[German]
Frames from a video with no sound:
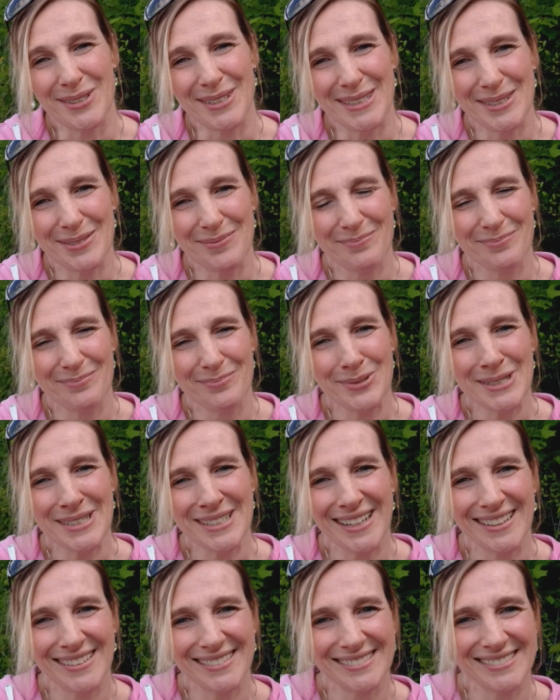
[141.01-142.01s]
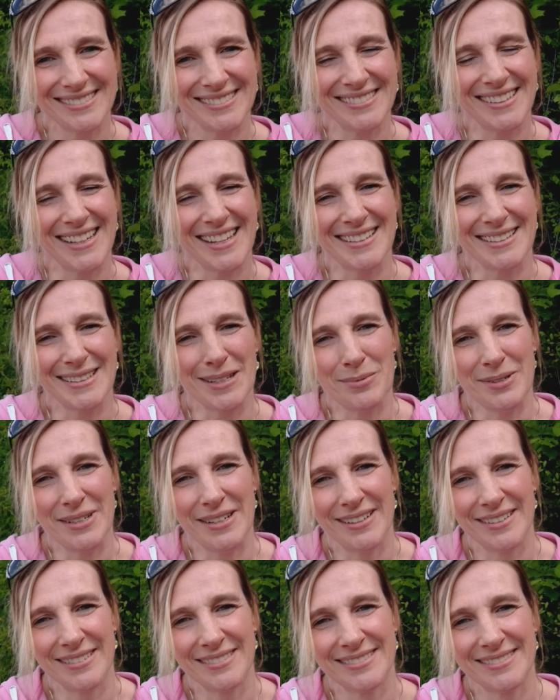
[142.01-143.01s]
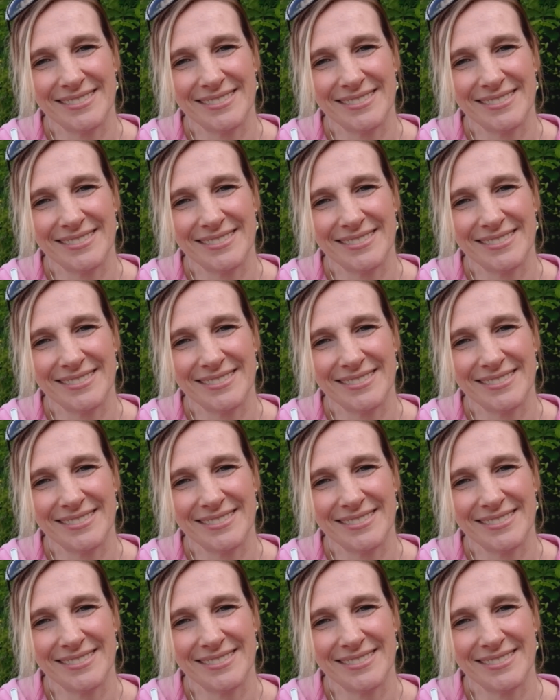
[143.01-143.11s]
dich. Bis dann, deine Sabine.